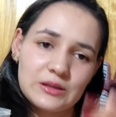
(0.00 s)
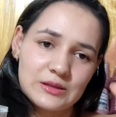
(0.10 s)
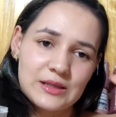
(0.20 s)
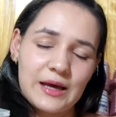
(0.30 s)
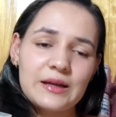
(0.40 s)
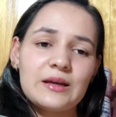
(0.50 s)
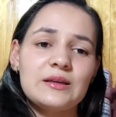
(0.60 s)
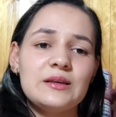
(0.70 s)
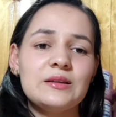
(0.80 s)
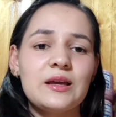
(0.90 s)
estar
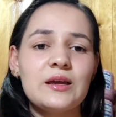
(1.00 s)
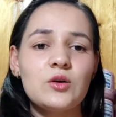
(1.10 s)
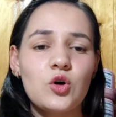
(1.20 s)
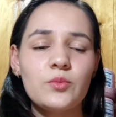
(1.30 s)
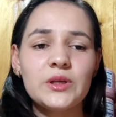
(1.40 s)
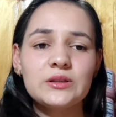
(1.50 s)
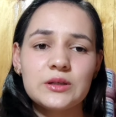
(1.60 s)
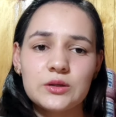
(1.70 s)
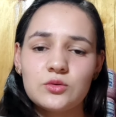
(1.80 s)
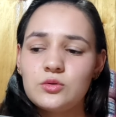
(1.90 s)
aí, né,
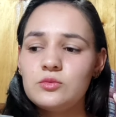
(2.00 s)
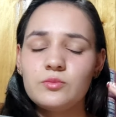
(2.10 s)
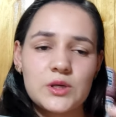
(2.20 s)
comentando